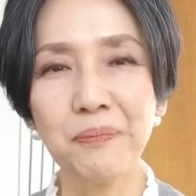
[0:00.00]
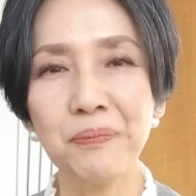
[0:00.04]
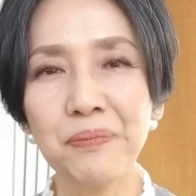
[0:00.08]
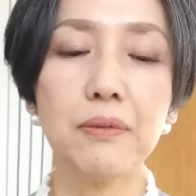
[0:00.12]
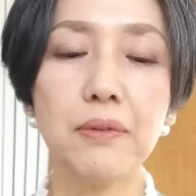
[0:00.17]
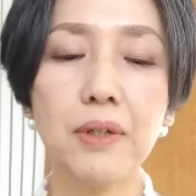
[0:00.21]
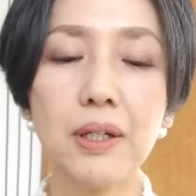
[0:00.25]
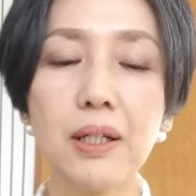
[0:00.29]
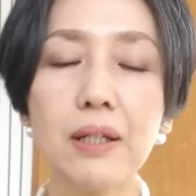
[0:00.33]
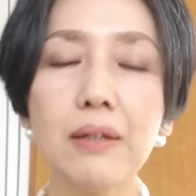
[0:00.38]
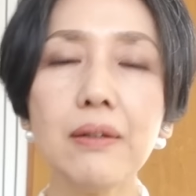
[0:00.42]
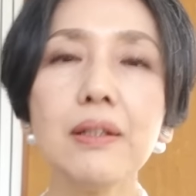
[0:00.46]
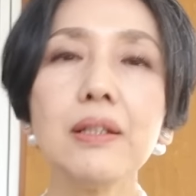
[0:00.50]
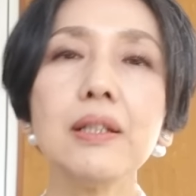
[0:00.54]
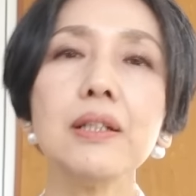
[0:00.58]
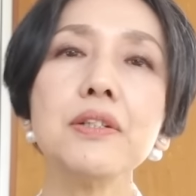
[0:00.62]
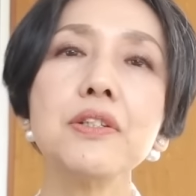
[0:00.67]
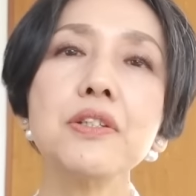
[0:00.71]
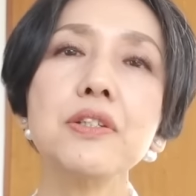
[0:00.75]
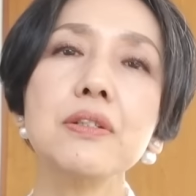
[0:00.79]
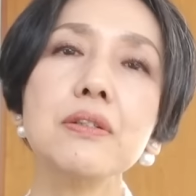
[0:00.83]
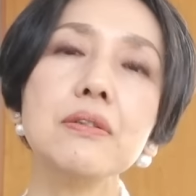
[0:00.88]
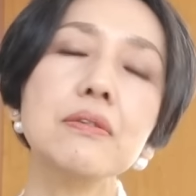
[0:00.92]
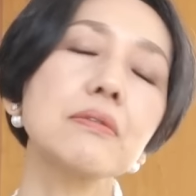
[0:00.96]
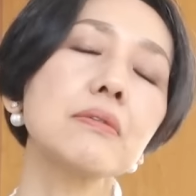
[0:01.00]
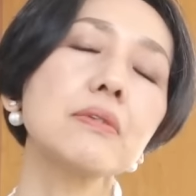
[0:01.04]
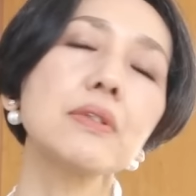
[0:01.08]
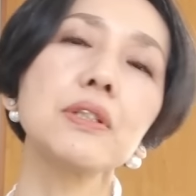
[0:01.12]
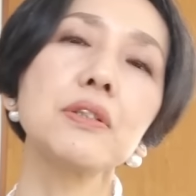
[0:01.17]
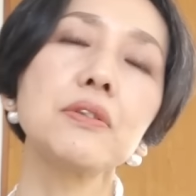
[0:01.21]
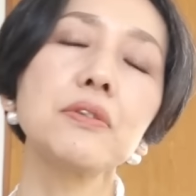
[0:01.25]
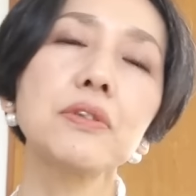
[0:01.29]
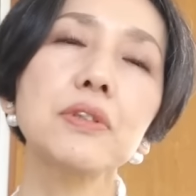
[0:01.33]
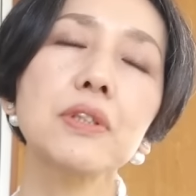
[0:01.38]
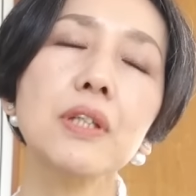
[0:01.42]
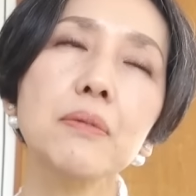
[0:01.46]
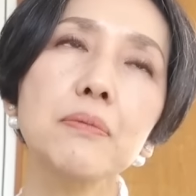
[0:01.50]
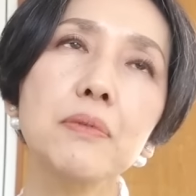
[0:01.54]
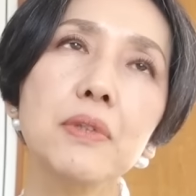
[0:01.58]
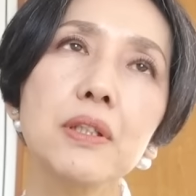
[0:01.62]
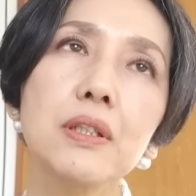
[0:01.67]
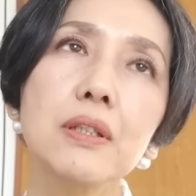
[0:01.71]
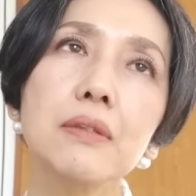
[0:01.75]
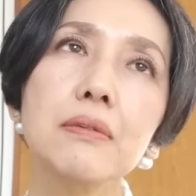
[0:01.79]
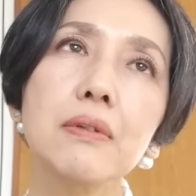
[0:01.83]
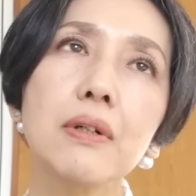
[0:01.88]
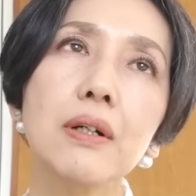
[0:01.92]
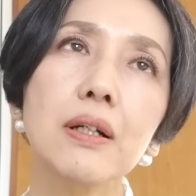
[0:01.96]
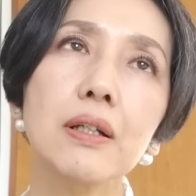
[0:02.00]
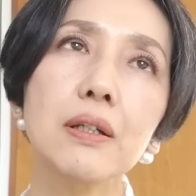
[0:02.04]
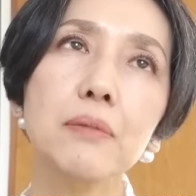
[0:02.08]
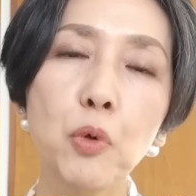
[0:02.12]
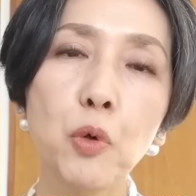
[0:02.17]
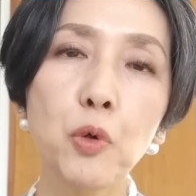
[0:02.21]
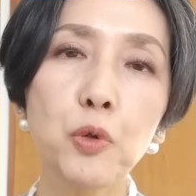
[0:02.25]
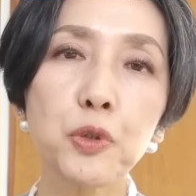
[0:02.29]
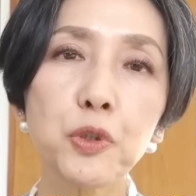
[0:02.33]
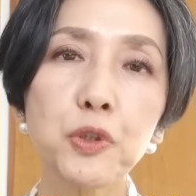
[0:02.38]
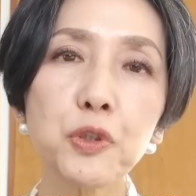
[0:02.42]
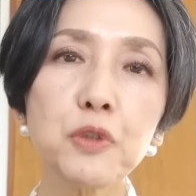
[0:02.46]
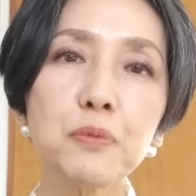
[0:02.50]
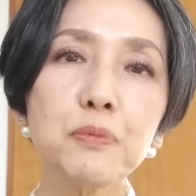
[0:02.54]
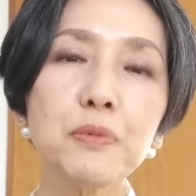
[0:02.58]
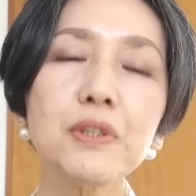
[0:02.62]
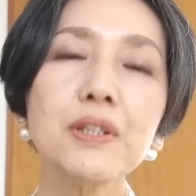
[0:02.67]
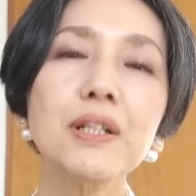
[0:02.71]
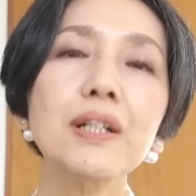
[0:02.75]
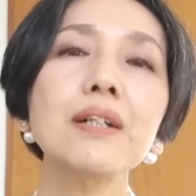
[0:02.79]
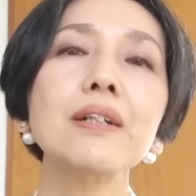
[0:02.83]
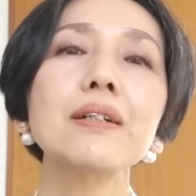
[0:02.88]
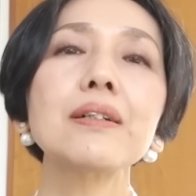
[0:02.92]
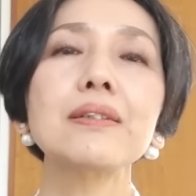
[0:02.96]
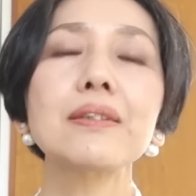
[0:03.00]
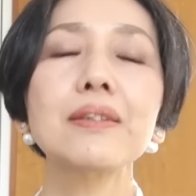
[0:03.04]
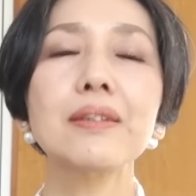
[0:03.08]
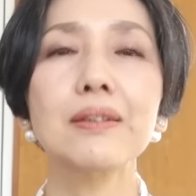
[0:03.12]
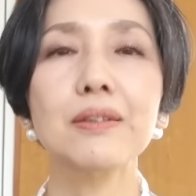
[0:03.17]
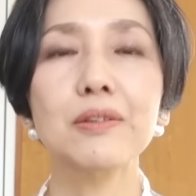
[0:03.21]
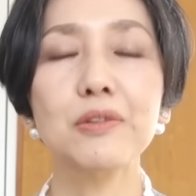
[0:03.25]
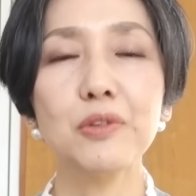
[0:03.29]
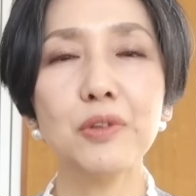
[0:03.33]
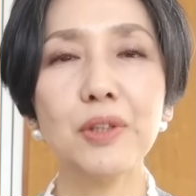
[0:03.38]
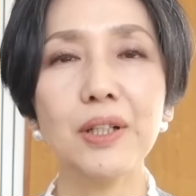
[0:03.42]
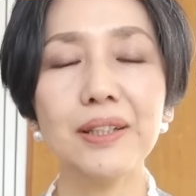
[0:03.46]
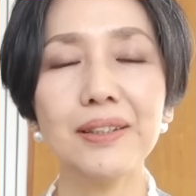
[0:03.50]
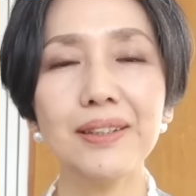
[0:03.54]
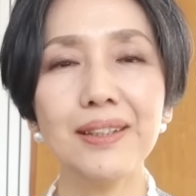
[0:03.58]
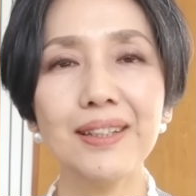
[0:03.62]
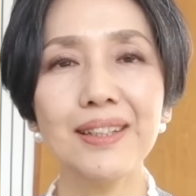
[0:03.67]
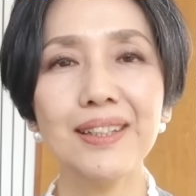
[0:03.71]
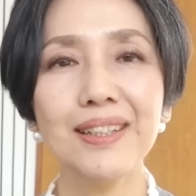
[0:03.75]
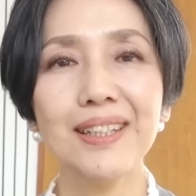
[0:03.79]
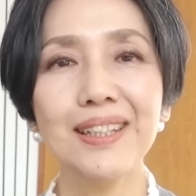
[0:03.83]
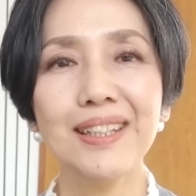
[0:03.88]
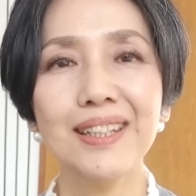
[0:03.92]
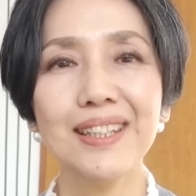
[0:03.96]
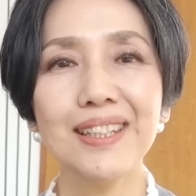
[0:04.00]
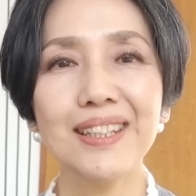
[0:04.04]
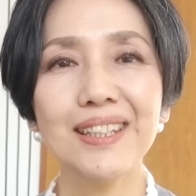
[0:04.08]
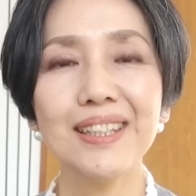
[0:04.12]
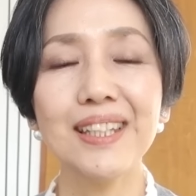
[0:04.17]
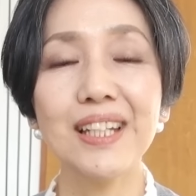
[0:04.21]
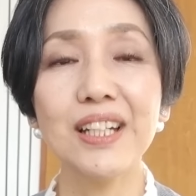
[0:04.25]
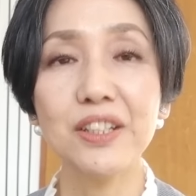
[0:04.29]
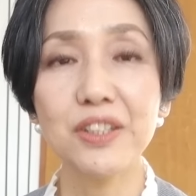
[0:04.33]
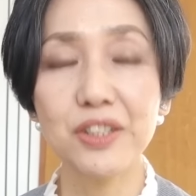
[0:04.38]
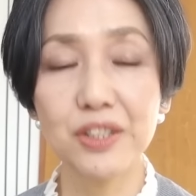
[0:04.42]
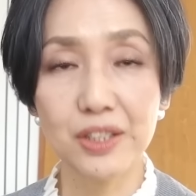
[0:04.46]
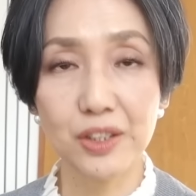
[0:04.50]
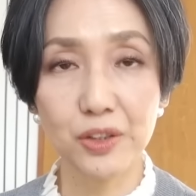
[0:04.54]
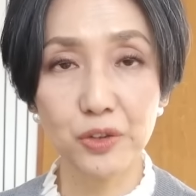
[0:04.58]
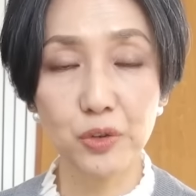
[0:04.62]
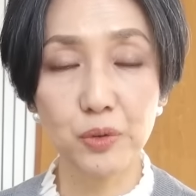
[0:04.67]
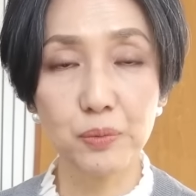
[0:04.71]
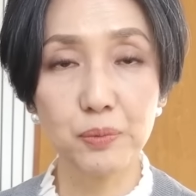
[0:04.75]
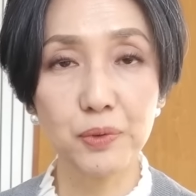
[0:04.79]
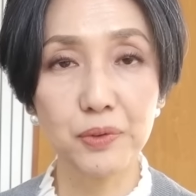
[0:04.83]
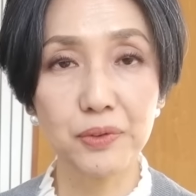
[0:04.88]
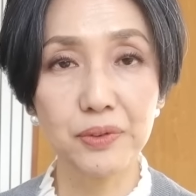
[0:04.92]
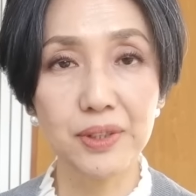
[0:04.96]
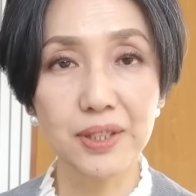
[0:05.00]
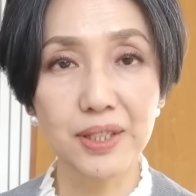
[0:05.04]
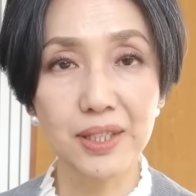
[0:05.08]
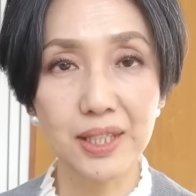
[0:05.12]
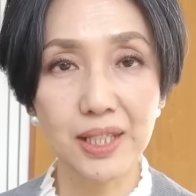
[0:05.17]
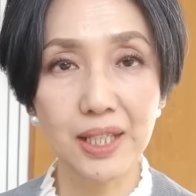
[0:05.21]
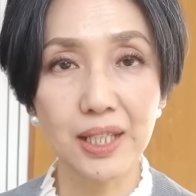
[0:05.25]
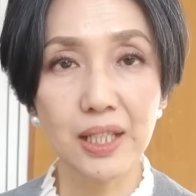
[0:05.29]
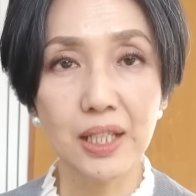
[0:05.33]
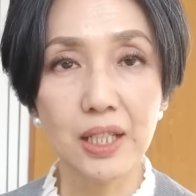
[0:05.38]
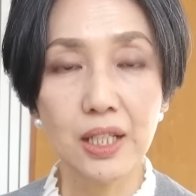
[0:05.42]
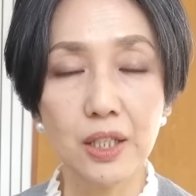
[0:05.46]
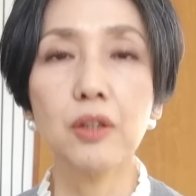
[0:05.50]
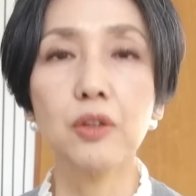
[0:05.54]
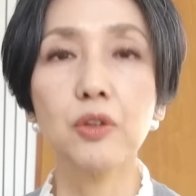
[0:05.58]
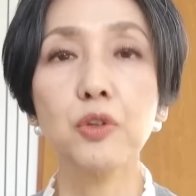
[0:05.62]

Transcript: 若々しくいるためにはボリューム感っていうのがね大事だと思うんですね。